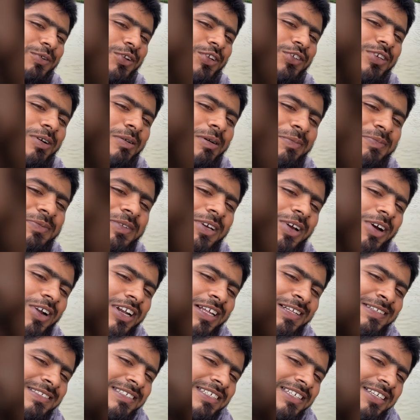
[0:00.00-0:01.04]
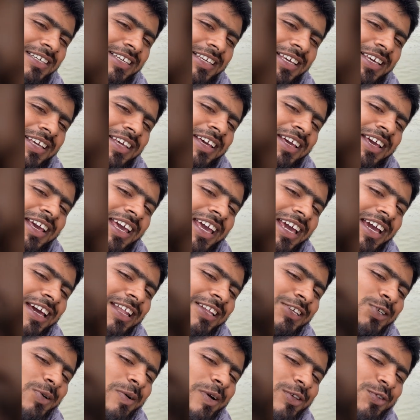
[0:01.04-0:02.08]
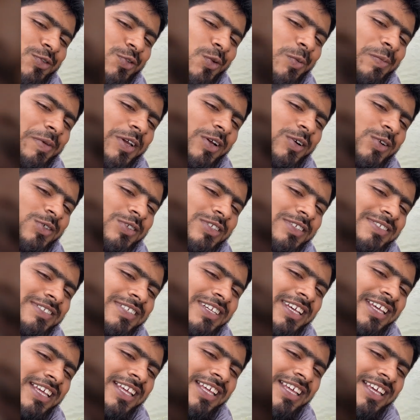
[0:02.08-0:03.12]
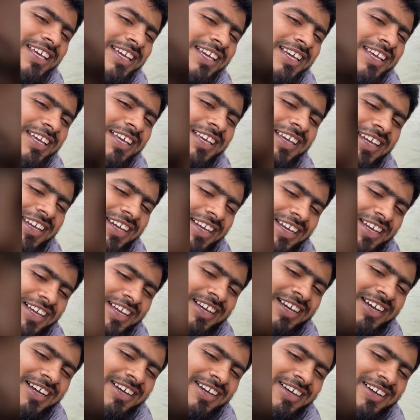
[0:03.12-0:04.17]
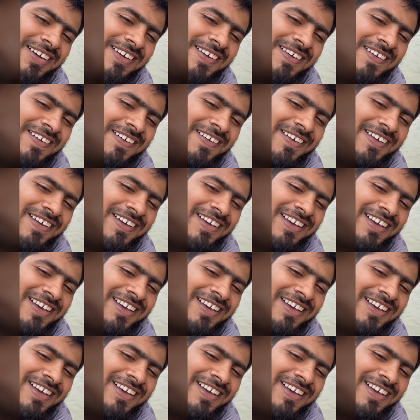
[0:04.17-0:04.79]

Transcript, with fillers: করতে আমাদের ভিডিওটি এখানে আজকের মতন শেষ হচ্ছে আসসালামু আলাইকুম